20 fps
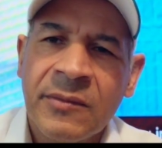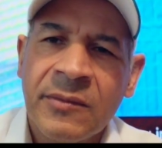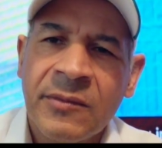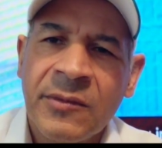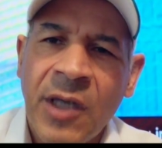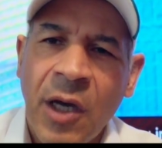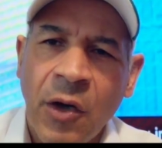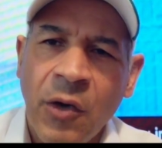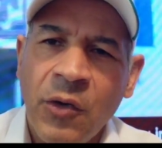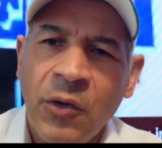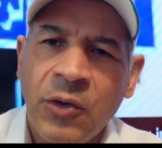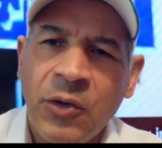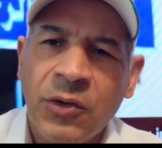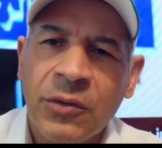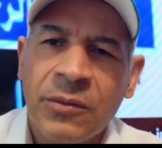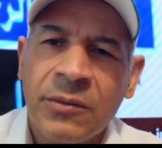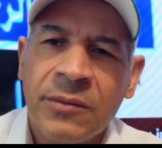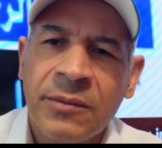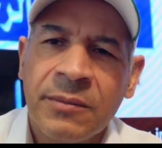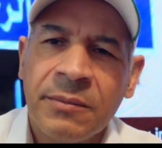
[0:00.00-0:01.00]
يعود
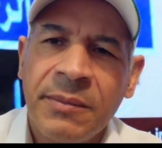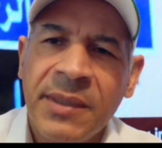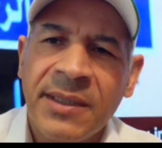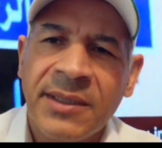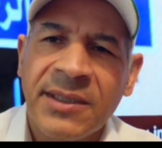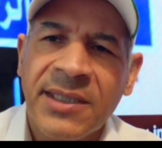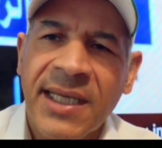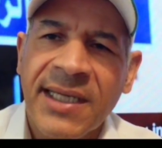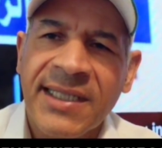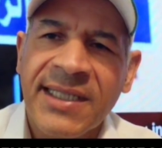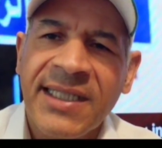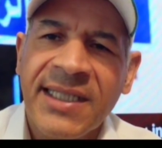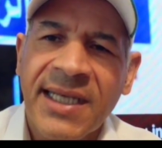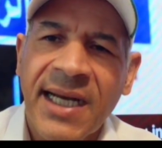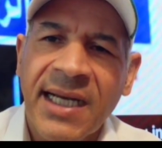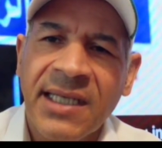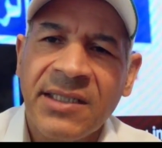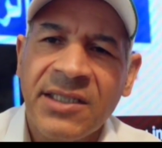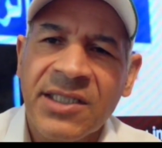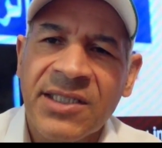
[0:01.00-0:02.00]
بالتغيير
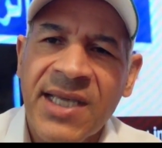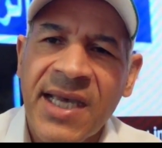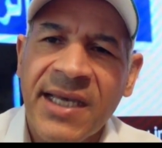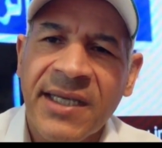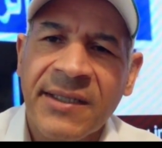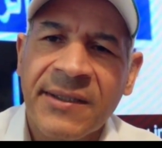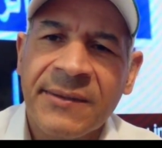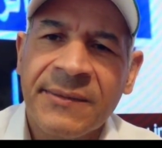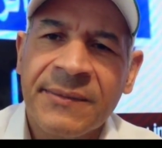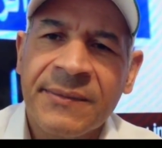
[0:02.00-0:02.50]
على الجزائر